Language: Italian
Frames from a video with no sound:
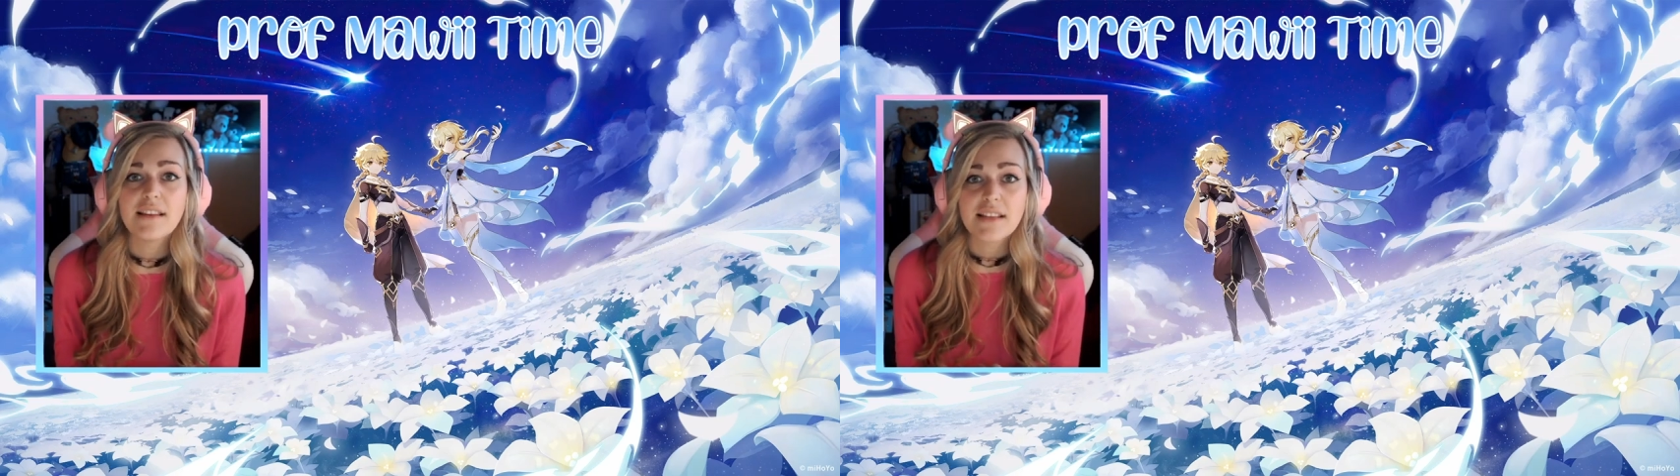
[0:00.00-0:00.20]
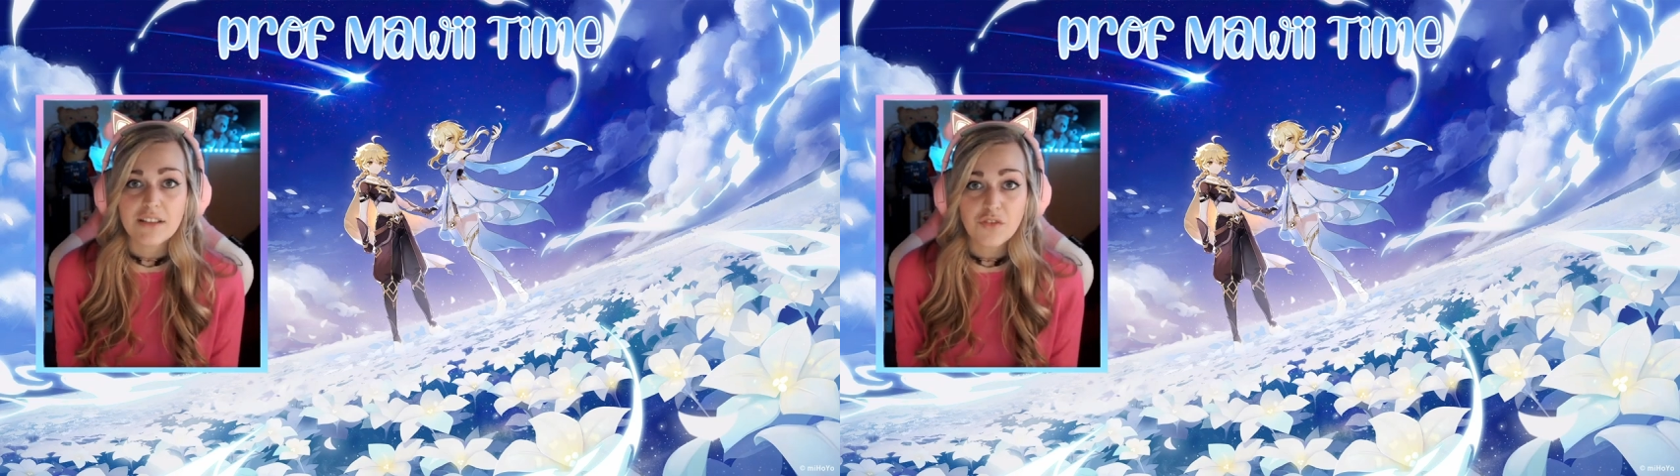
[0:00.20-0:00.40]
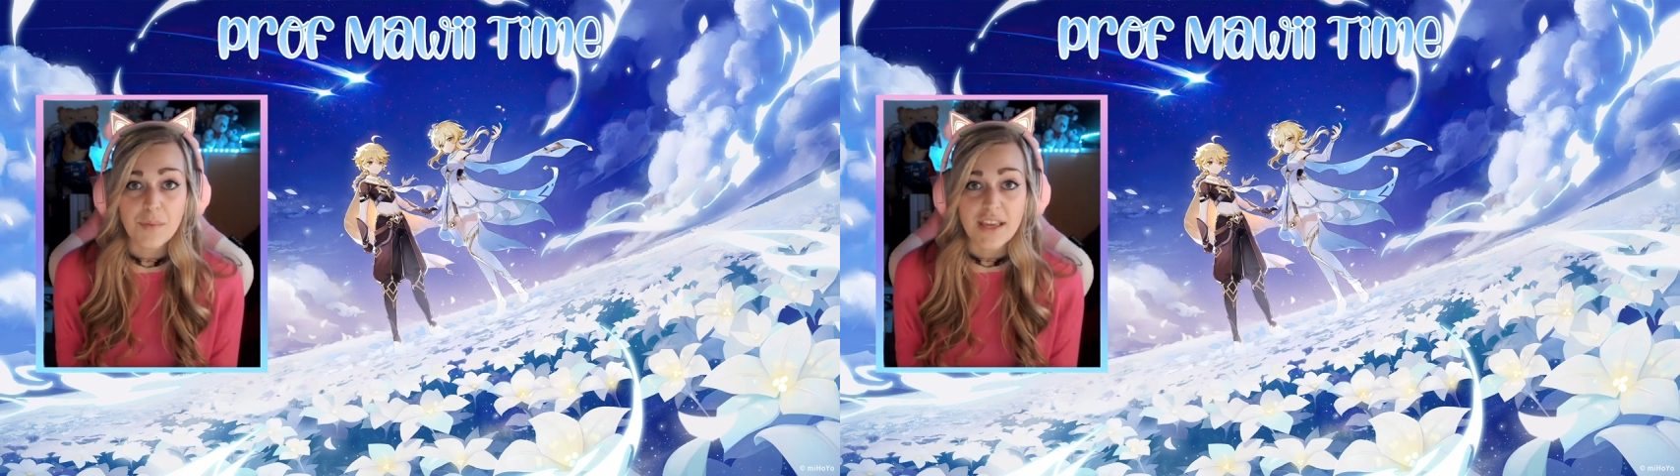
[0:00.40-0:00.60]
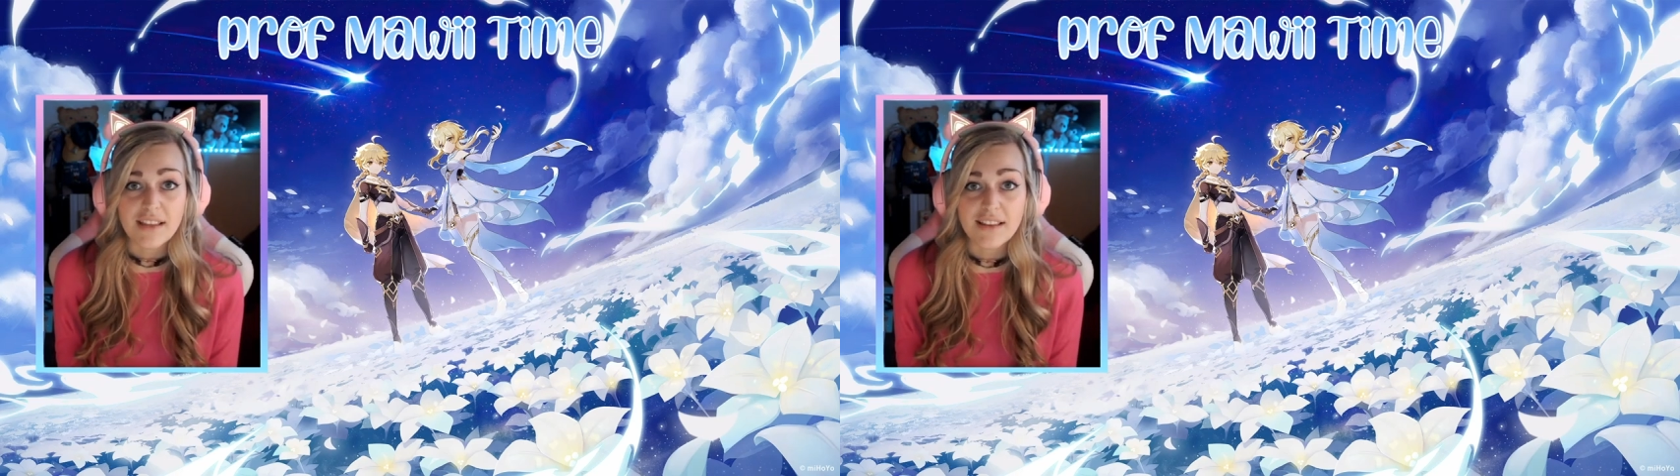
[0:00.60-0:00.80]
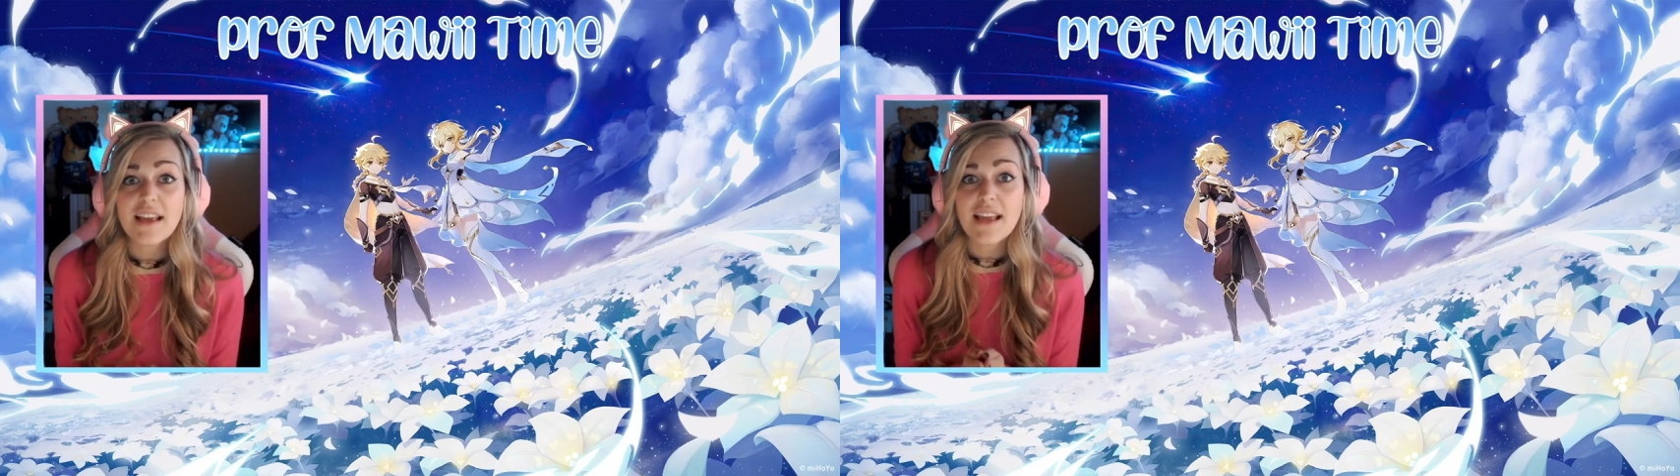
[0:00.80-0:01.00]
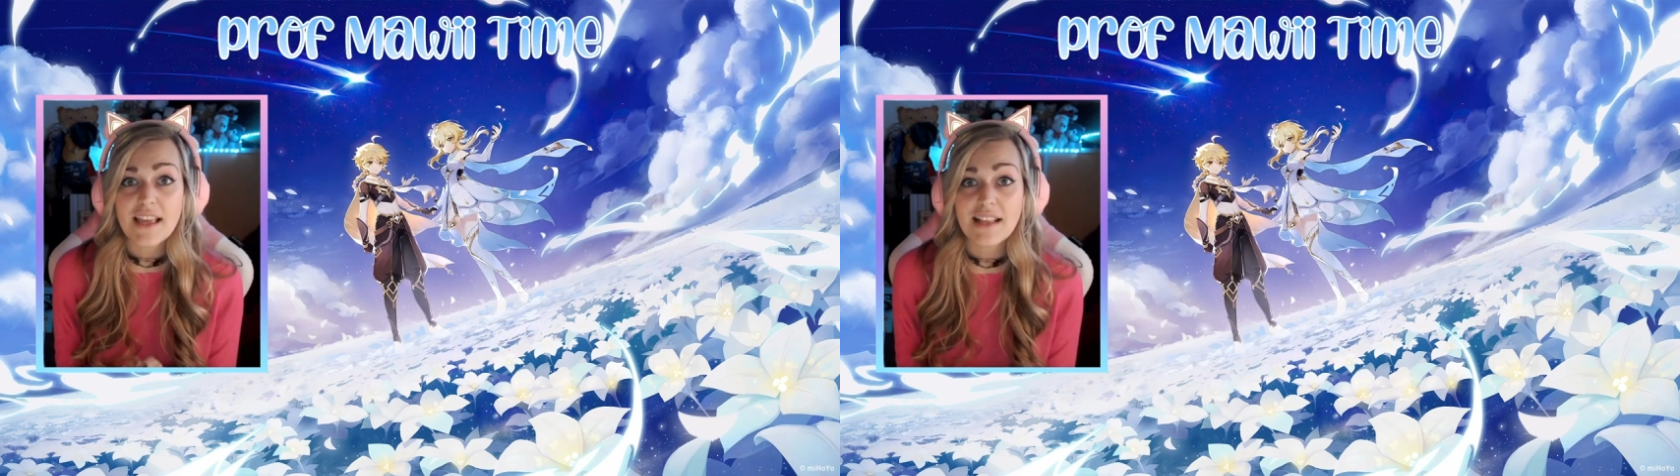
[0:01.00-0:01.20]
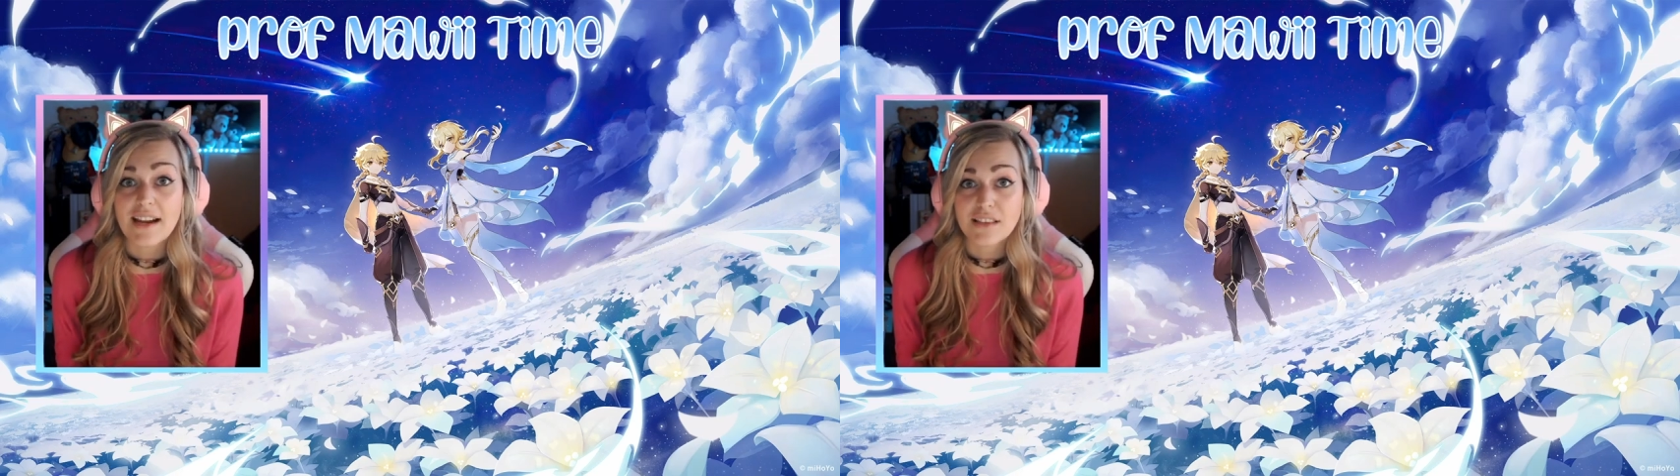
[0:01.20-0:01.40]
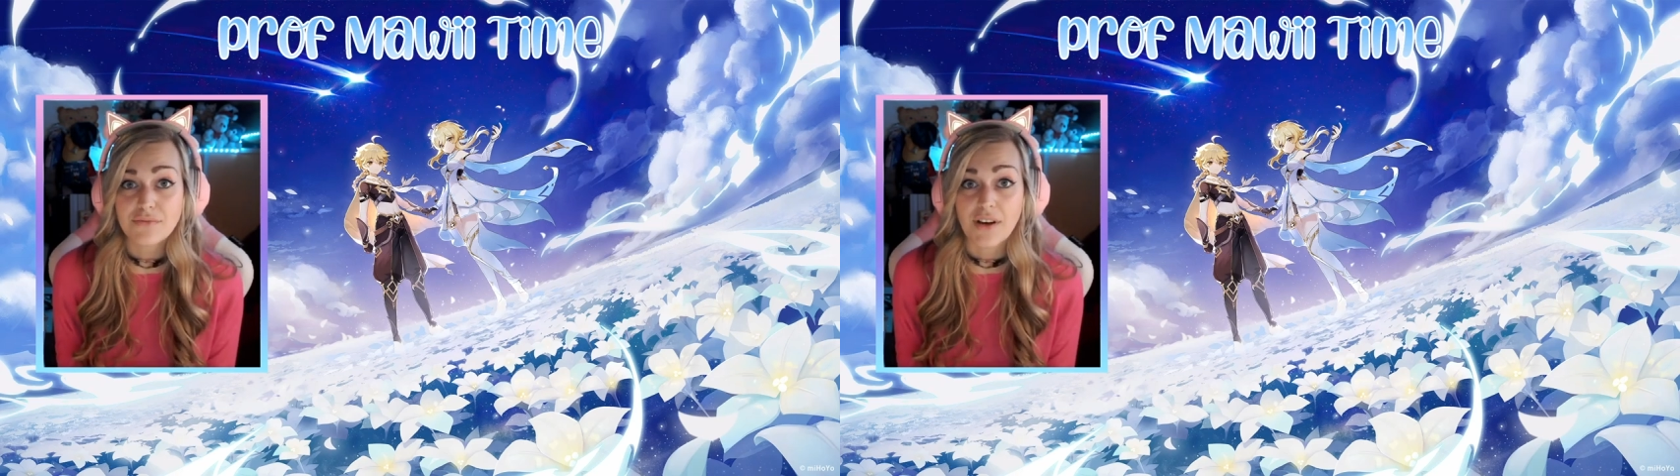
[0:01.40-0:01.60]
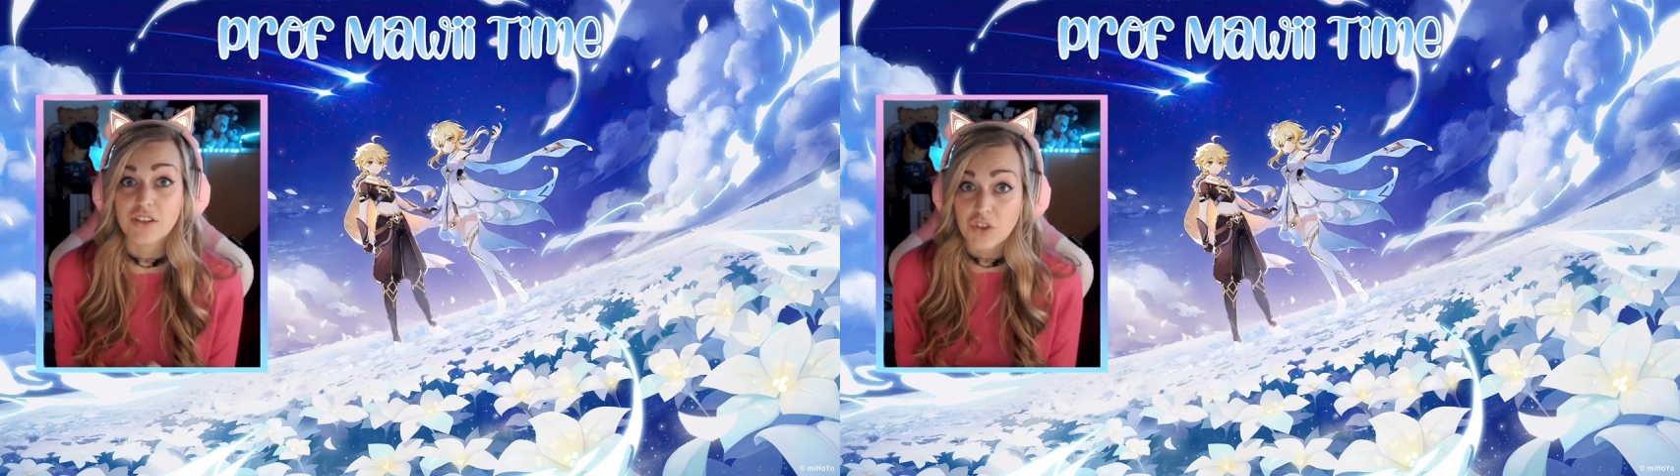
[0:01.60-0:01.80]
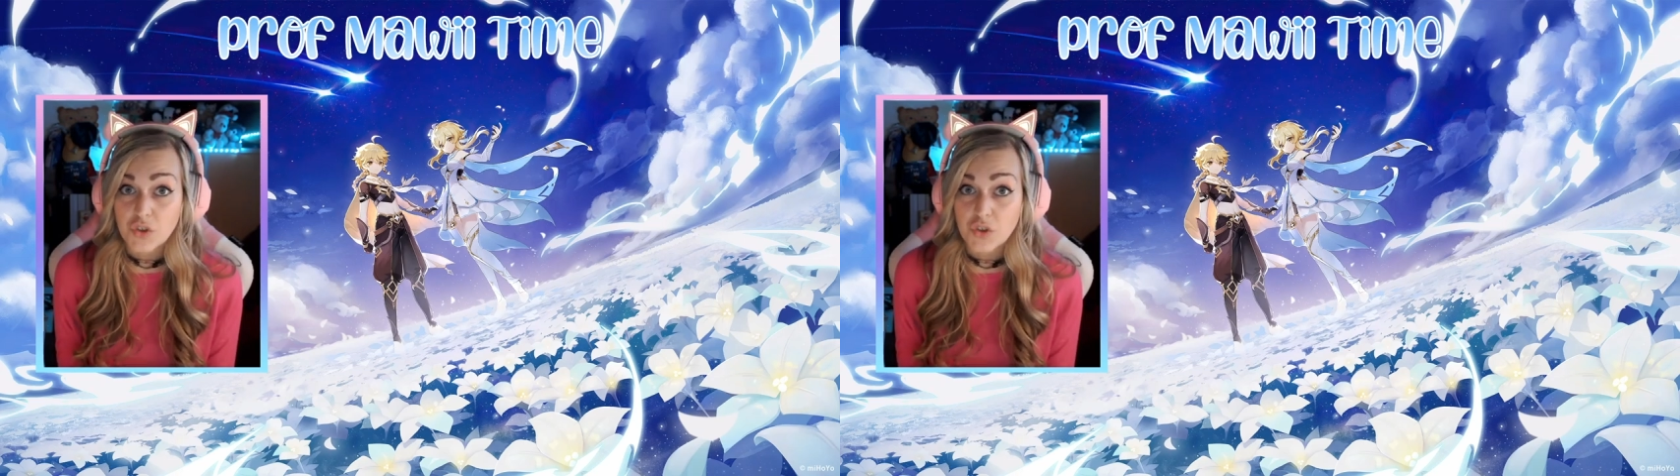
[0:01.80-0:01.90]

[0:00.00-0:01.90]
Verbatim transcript: nei domain e gli artefatti